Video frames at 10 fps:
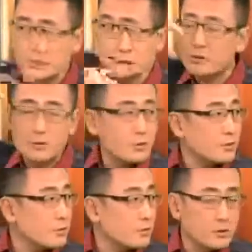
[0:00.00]
这个
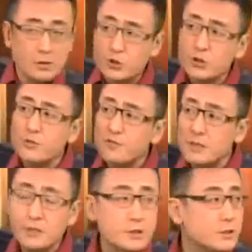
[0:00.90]
呃，直升
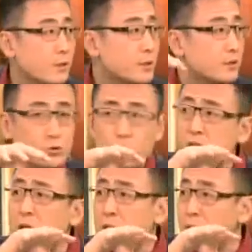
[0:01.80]
飞机上面的
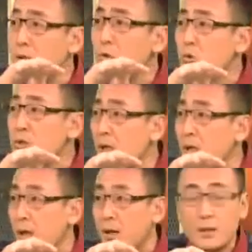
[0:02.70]
作战的这个录
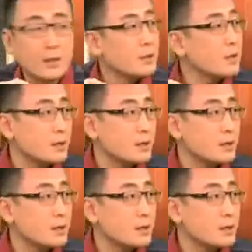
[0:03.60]
像啊，